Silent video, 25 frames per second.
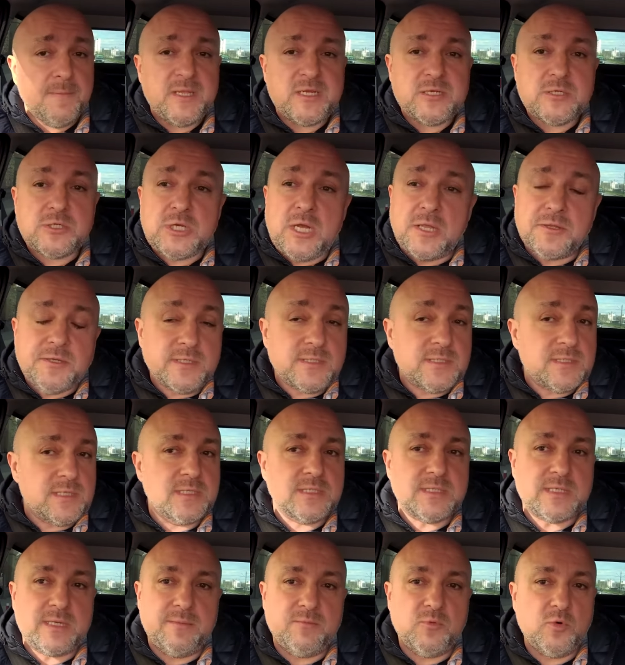Żaden
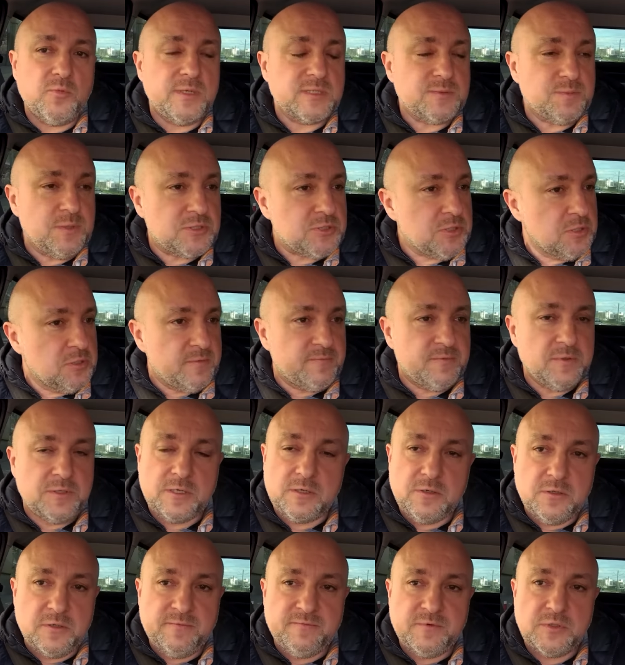system ubezpieczeniowy
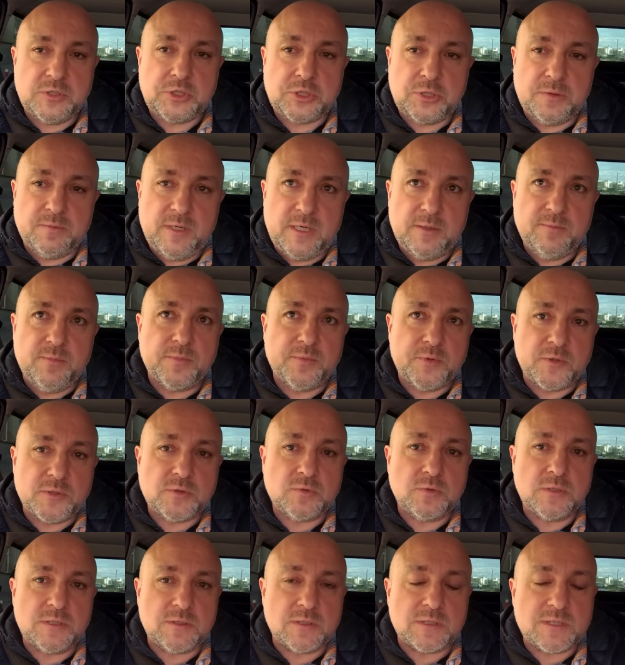tego nie wytrzyma, po
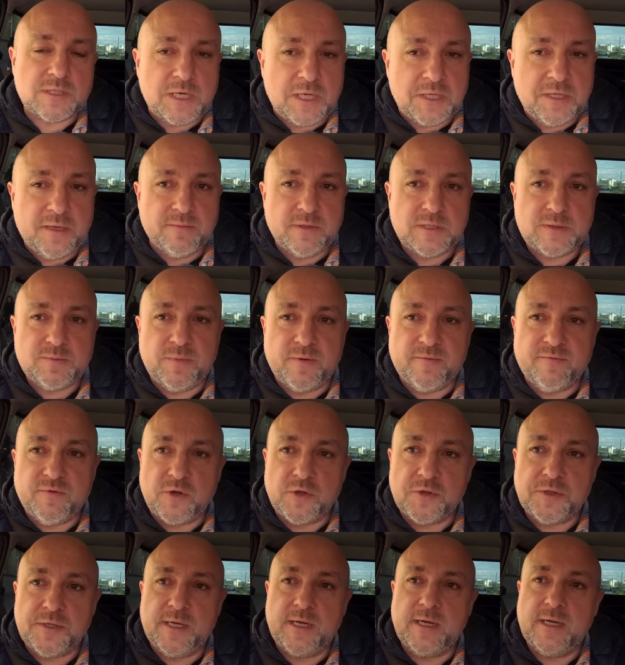prostu jest to strata
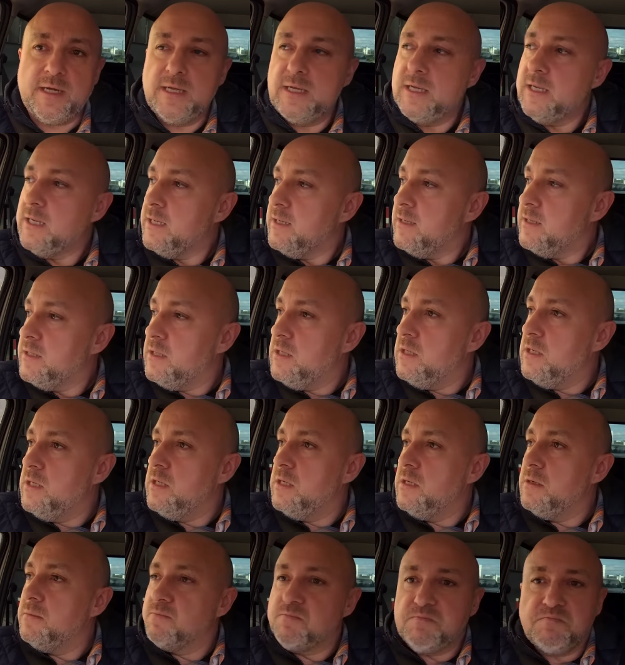bezpowrotna
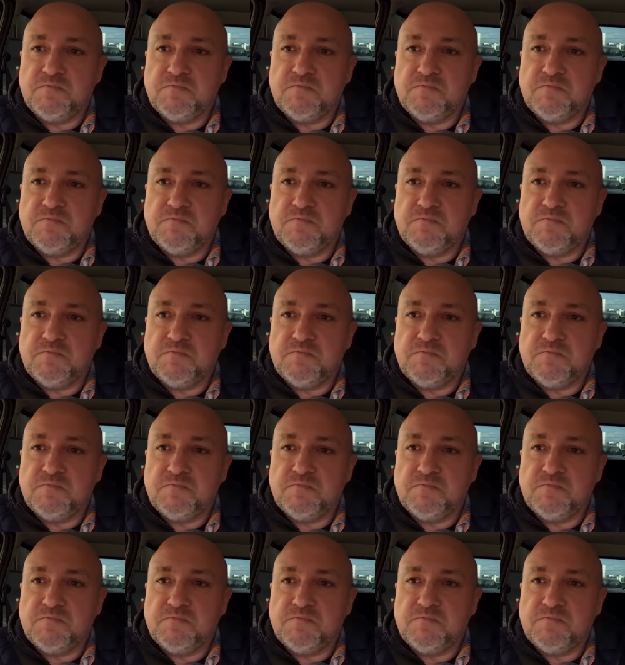i